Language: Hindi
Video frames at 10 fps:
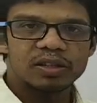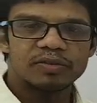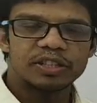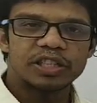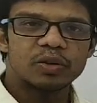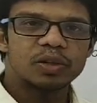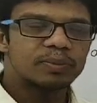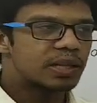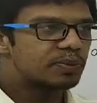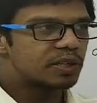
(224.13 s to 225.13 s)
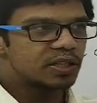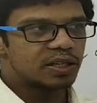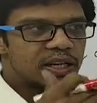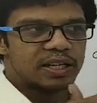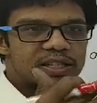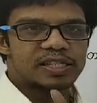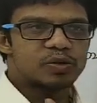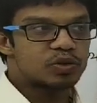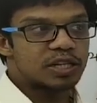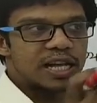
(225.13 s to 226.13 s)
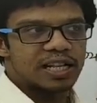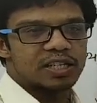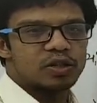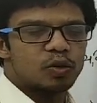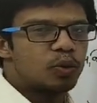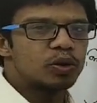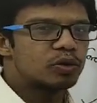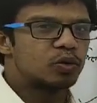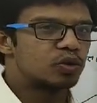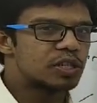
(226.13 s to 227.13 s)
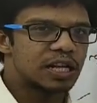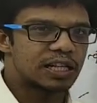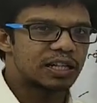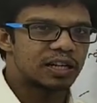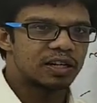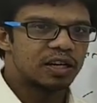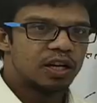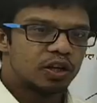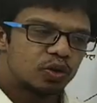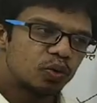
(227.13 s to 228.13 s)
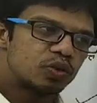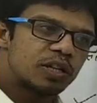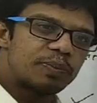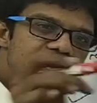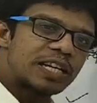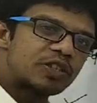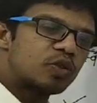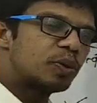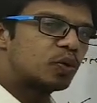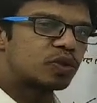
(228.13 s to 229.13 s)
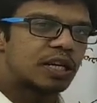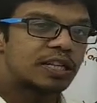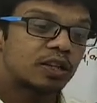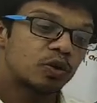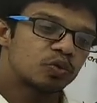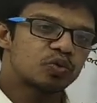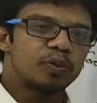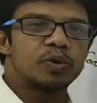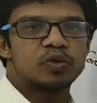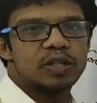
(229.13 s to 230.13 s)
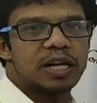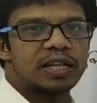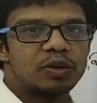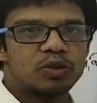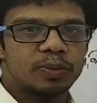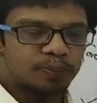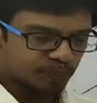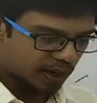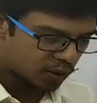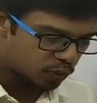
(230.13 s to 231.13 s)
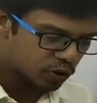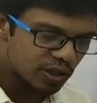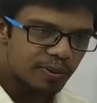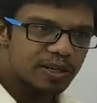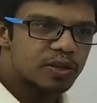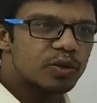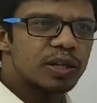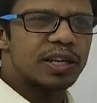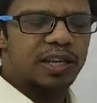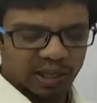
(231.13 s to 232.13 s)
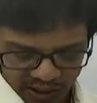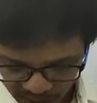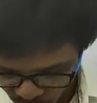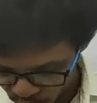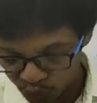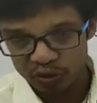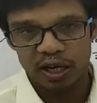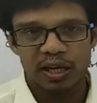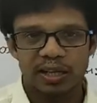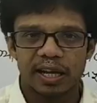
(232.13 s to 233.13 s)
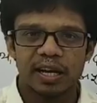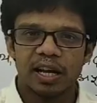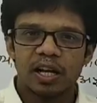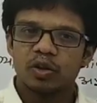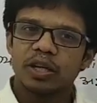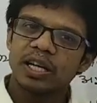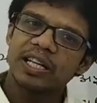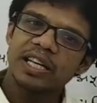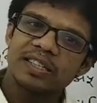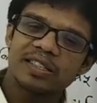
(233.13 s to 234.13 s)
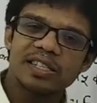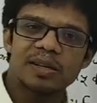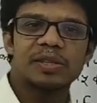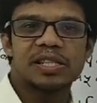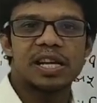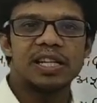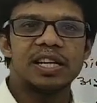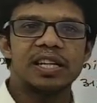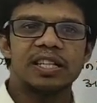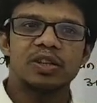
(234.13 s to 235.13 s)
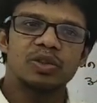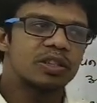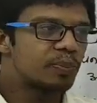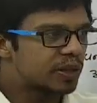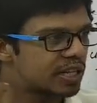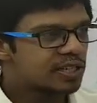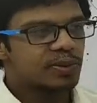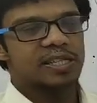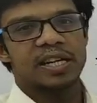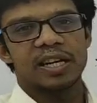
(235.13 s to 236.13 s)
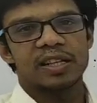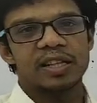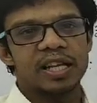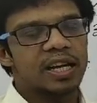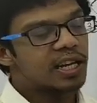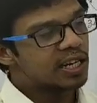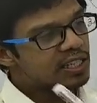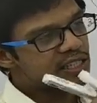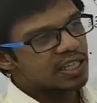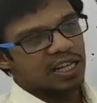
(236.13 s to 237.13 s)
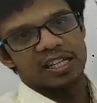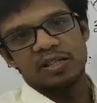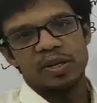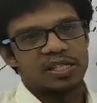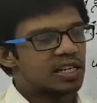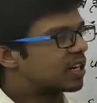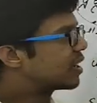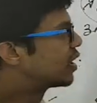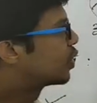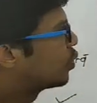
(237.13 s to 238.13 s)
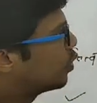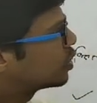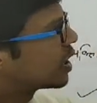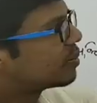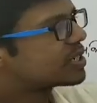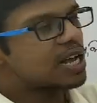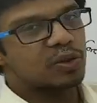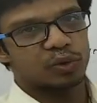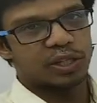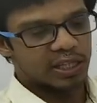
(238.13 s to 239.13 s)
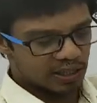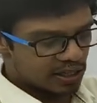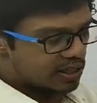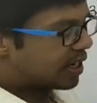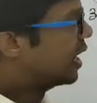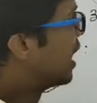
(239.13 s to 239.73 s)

वंशानुगत मतलब कि जैसे उसके दादाजी को बहुत गुस्सा आता था तो उसके पिताजी को भी गुस्सा आता था और उसको भी गुस्सा आता है तो जब मान लो बहुत सारी बार ऐसा होता है कि यार ये लड़का बहुत गुस्सा करता है तो रहे ये इसकी समस्या नहीं है ये तो इसके पिताजी भी ऐसे ही करते थे न इसके दादाजी भी ऐसे ही करते थे तो वो जन्मजात होती है एक तरह से